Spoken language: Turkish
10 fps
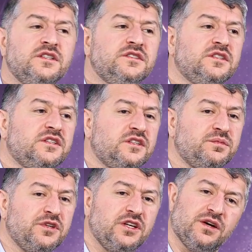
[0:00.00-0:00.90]
hızlı
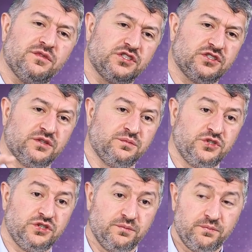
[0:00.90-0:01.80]
ritmini
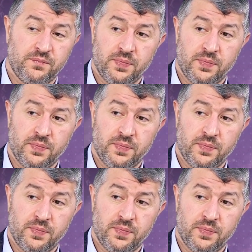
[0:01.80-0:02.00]
yavaşlatmışım.